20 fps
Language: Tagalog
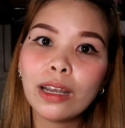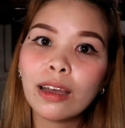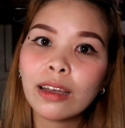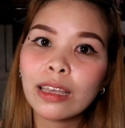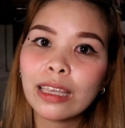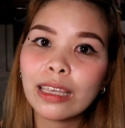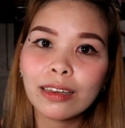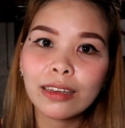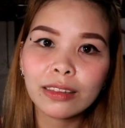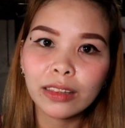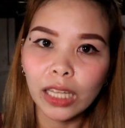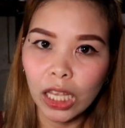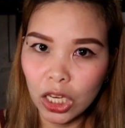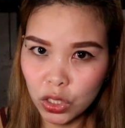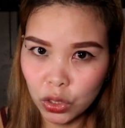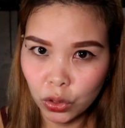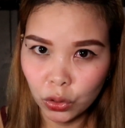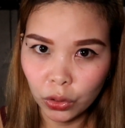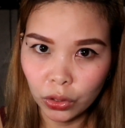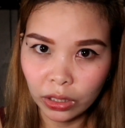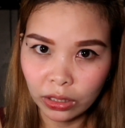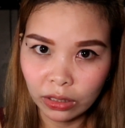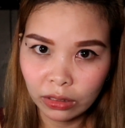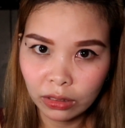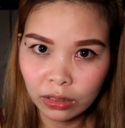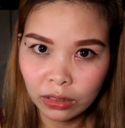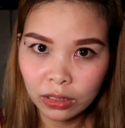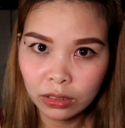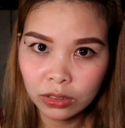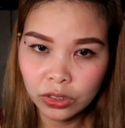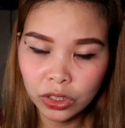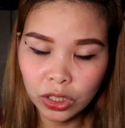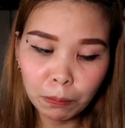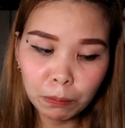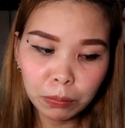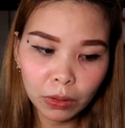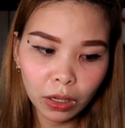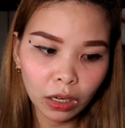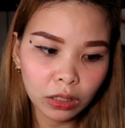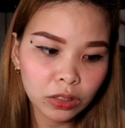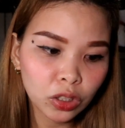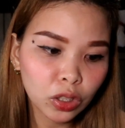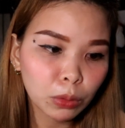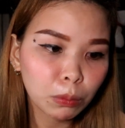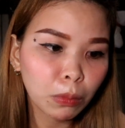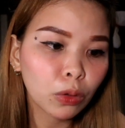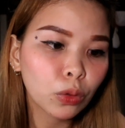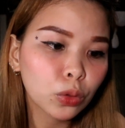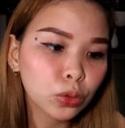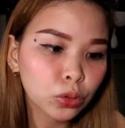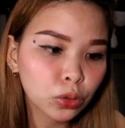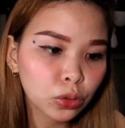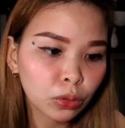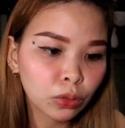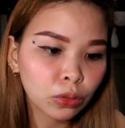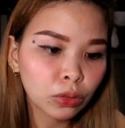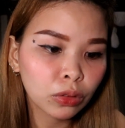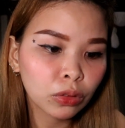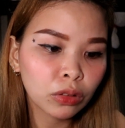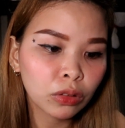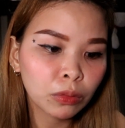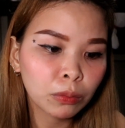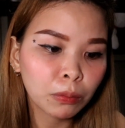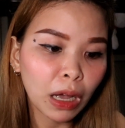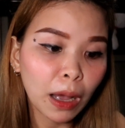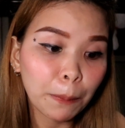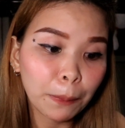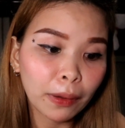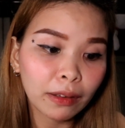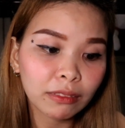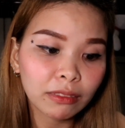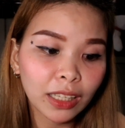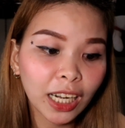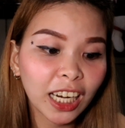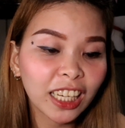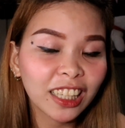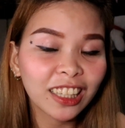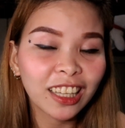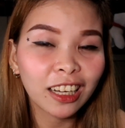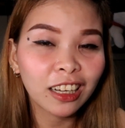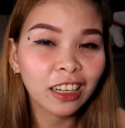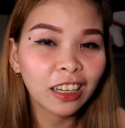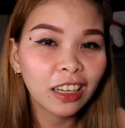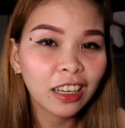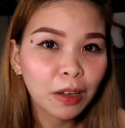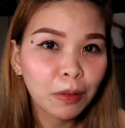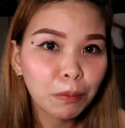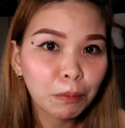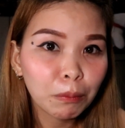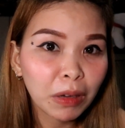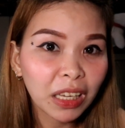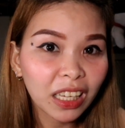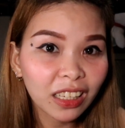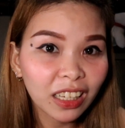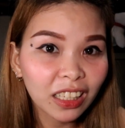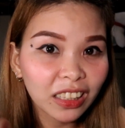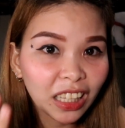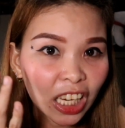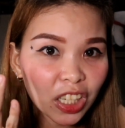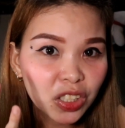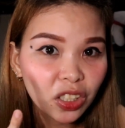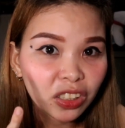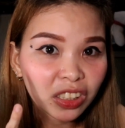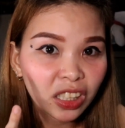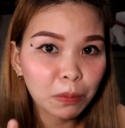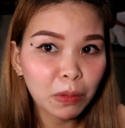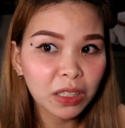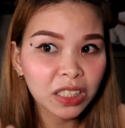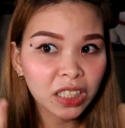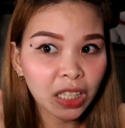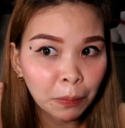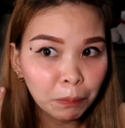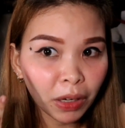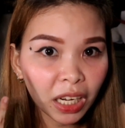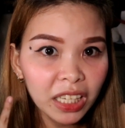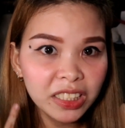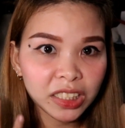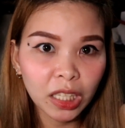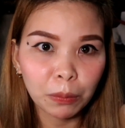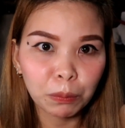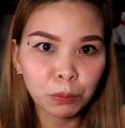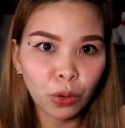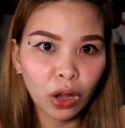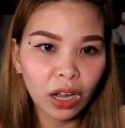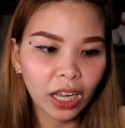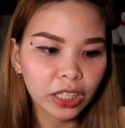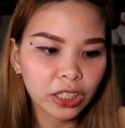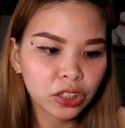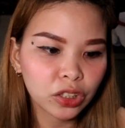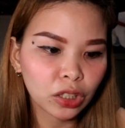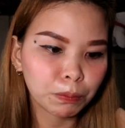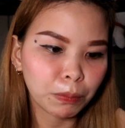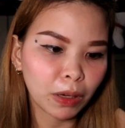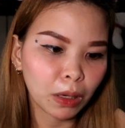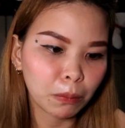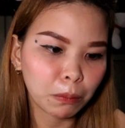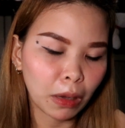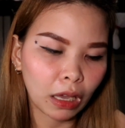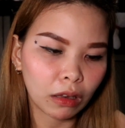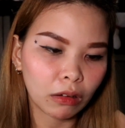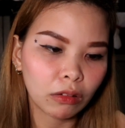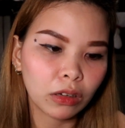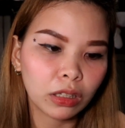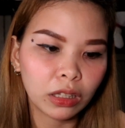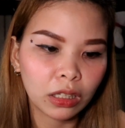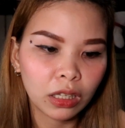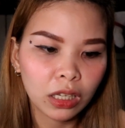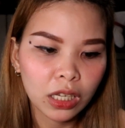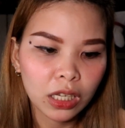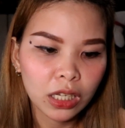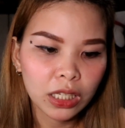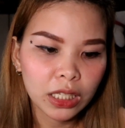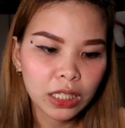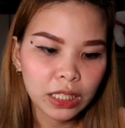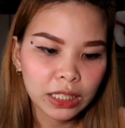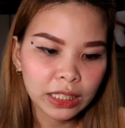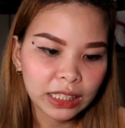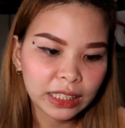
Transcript: yung walang irritation. Siyempre, sino bang gustong makapag-try ng may irritation, di ba? Siyempre, stop mo agad dyan pag meron.